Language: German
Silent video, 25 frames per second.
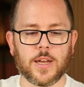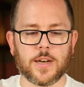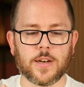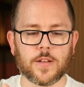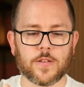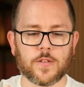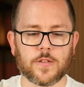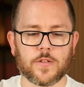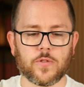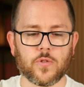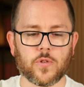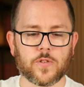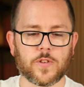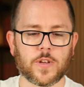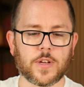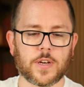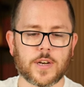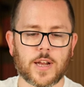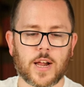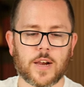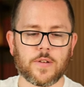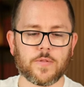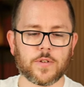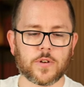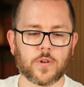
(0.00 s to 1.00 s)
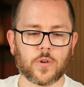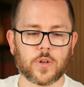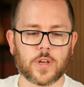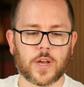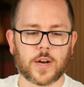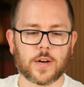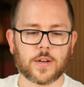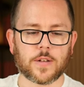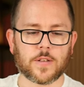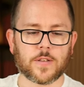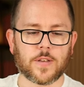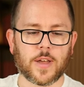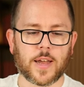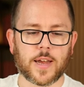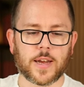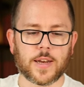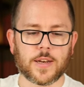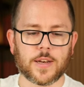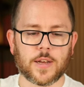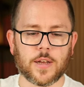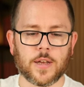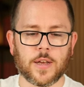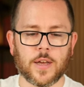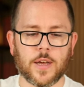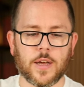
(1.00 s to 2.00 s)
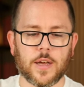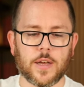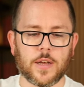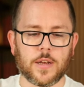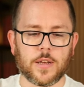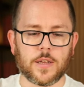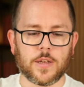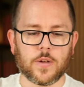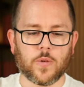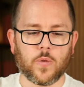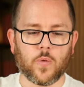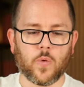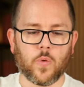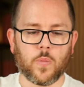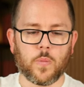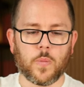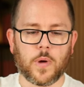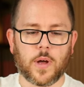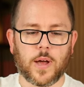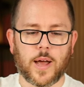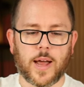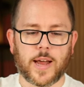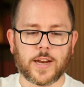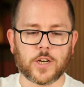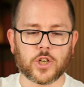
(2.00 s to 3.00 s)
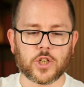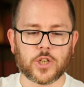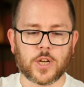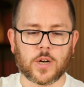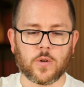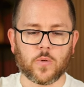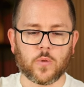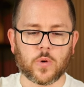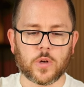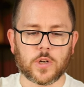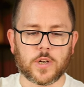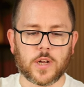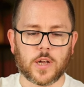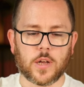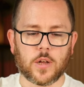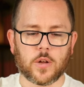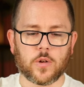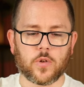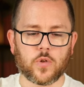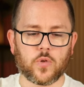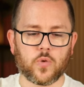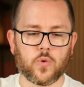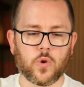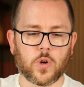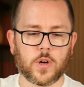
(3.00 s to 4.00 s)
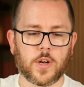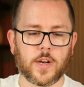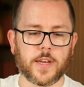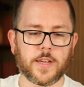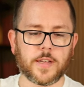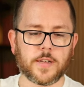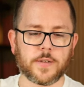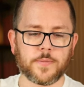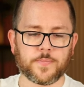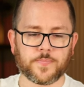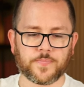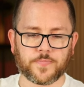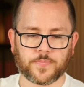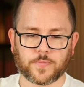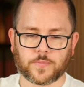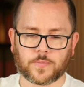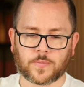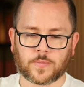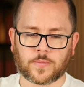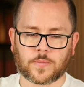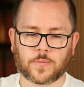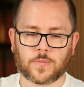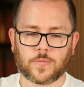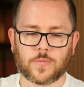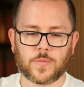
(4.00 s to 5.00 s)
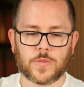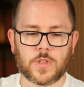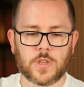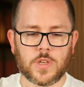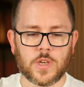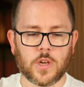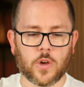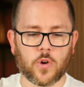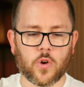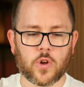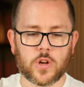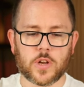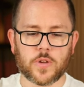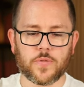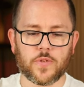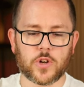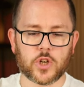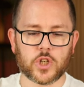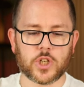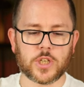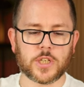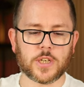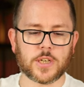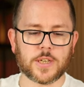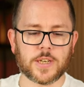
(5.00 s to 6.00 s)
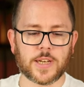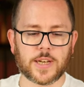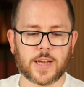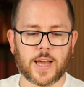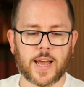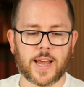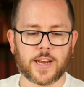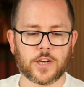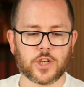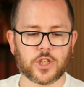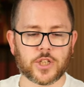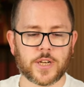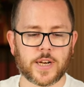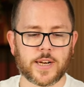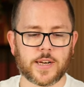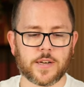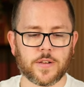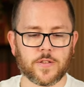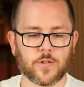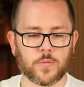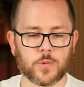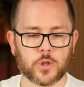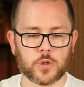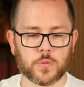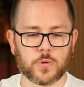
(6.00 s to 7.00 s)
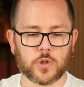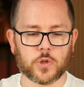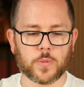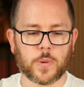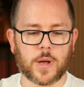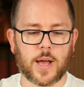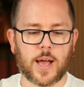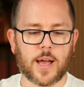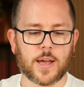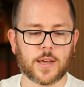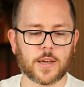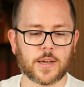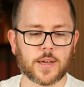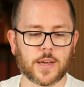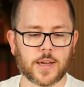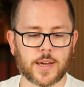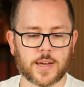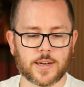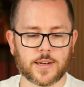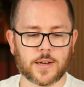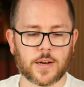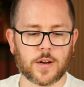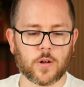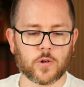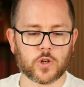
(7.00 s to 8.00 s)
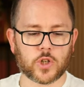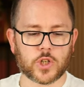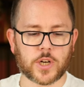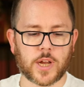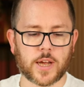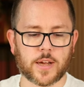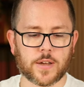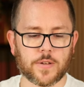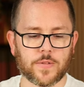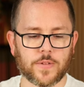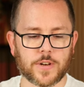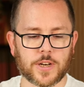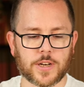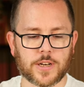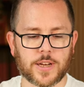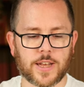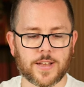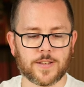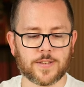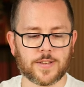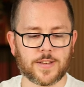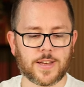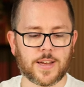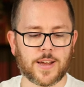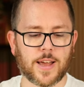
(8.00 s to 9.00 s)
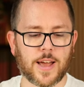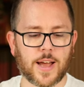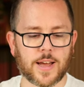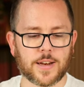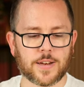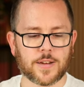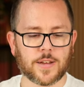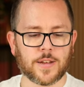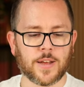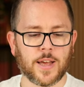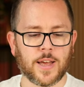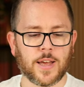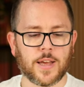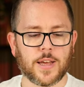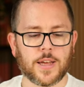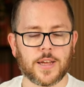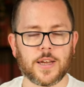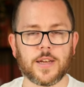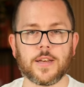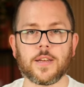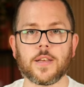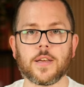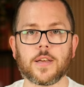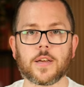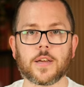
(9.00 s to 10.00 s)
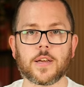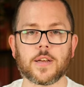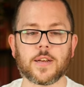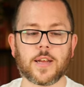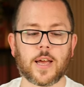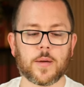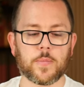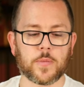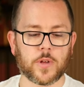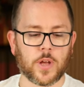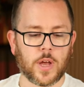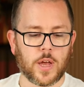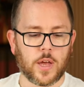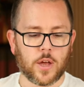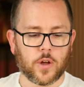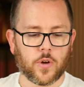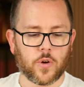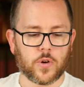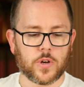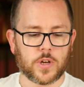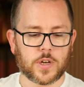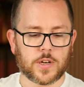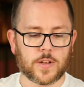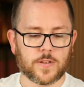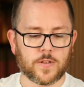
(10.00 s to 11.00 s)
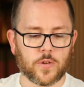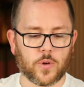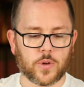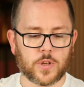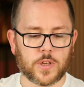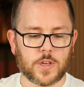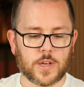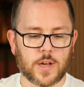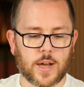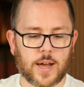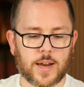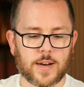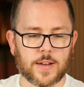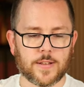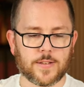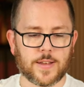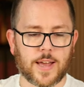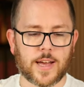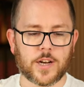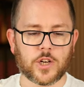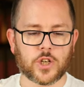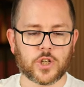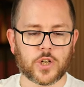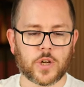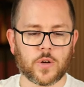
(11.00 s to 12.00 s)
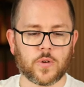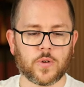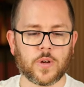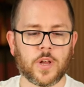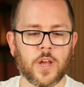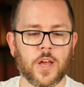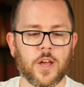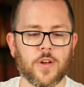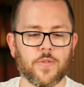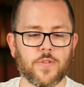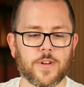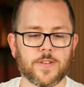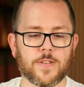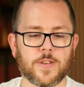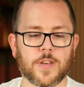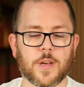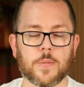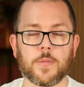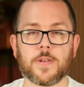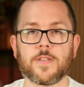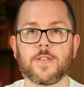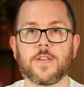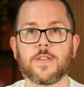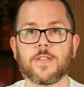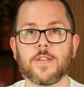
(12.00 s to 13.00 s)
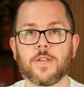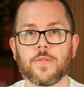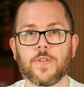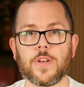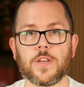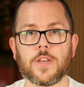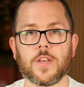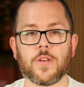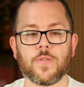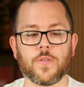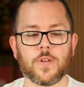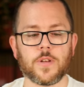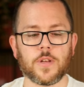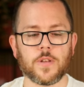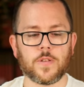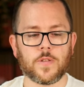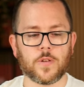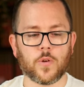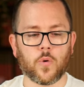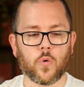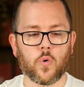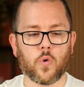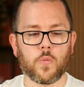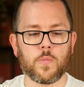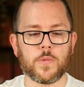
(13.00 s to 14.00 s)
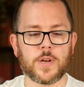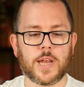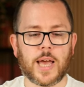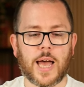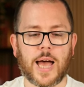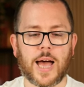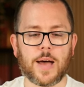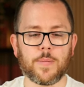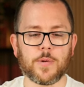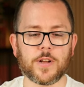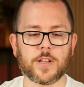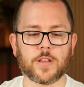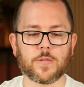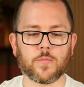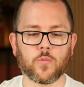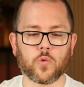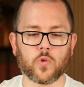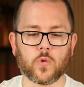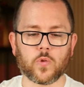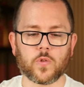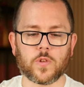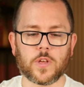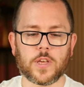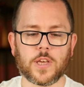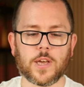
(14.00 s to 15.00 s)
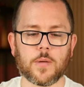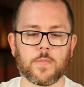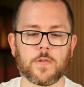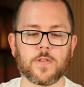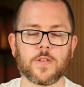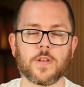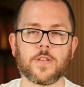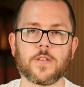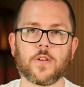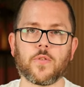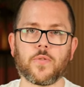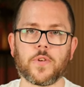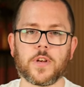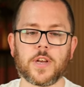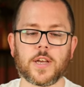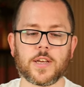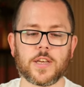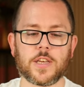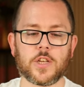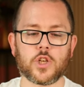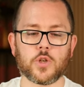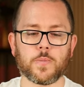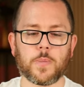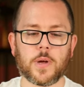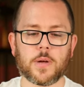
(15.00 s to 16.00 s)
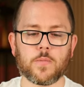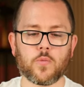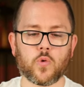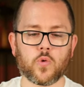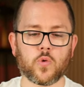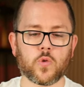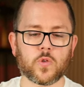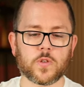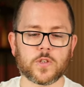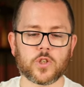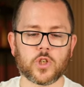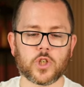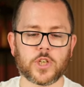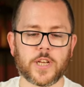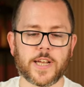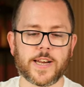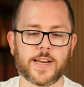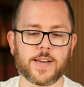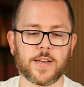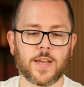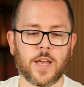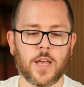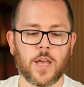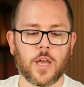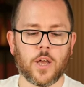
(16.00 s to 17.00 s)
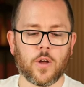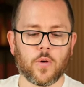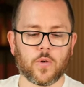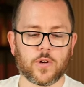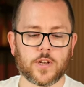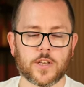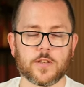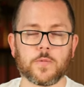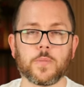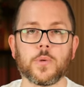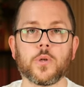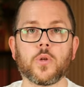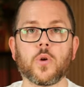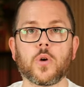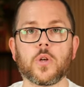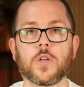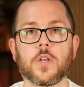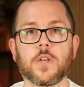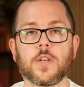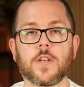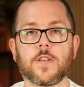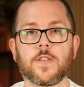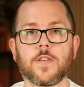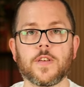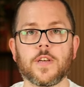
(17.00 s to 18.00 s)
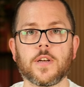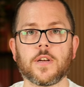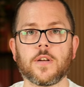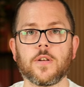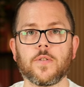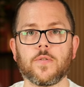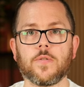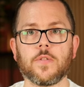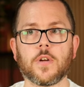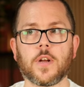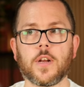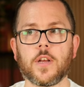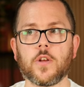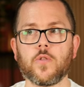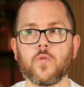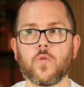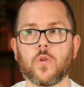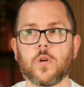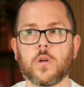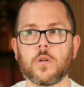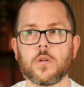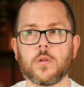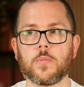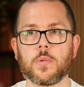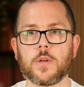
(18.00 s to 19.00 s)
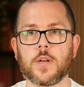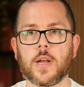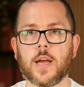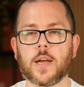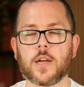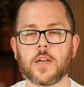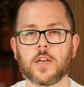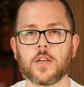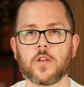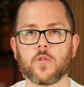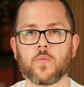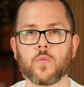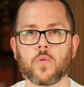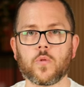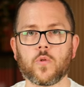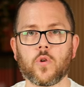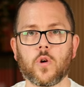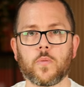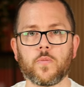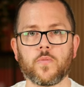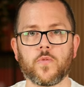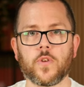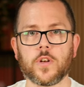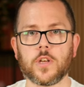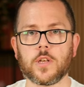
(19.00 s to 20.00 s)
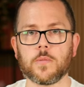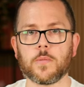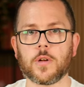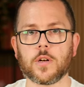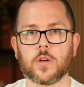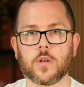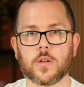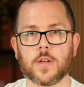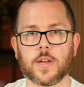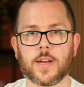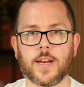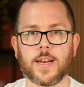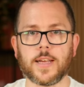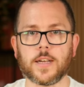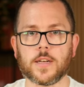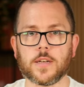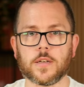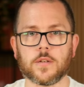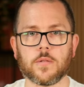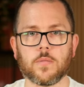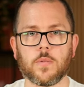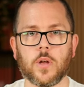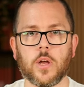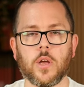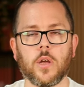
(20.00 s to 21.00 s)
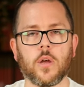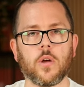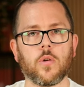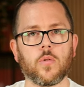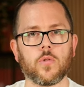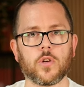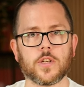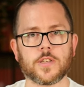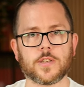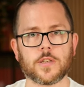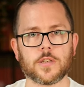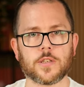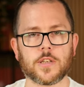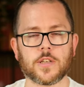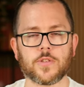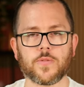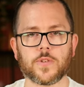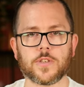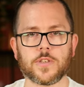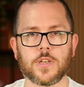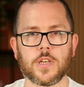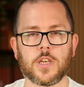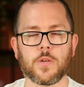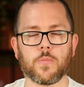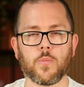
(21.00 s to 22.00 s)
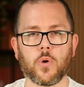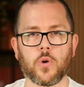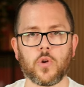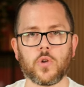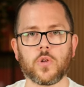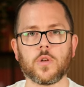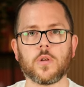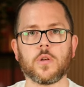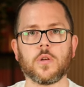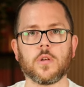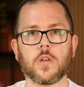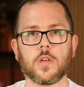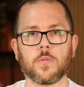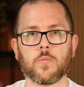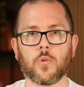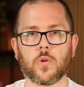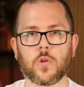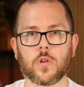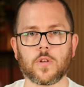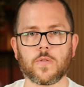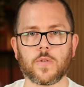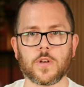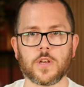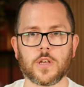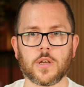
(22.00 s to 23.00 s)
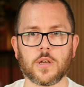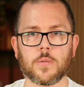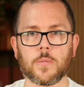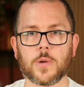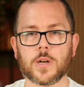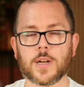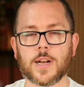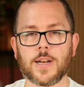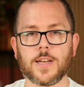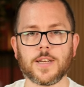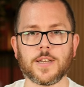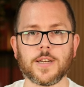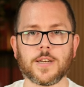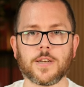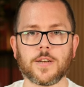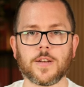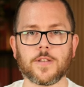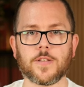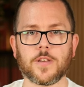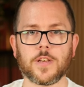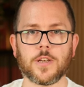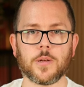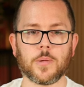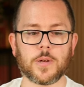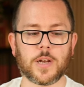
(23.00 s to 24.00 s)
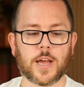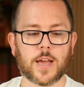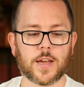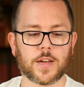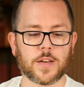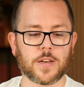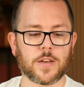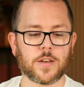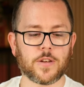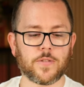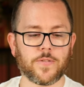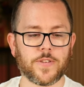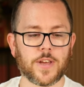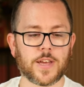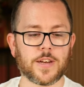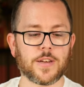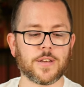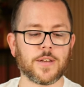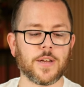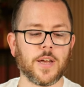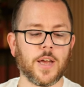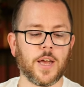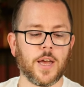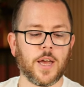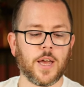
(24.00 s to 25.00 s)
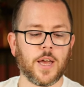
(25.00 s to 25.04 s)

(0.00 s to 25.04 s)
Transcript: Das Türsignal wird euch angezeigt. Hier oben Einstellung der Türklingel. Hier könnt ihr verschiedene Dinge einstellen, zum Beispiel Sprache, Geräte, Lautstärke. Wenn ihr eine SD-Karte integriert habt, könnt ihr das euch hier alles anschauen. Was ich aber sehr, sehr wichtig finde, ist hier oben der Arbeitsmodus. Ich habe es jetzt auf Energiesparmodus gestellt und das bedeutet, dass ihr wirklich nur eine Benachrichtigung bekommt, wenn jemand klingelt. Und das ist das, was ich möchte. Ich möchte, wenn hier jemand klingelt, dass ich benachrichtigt werde.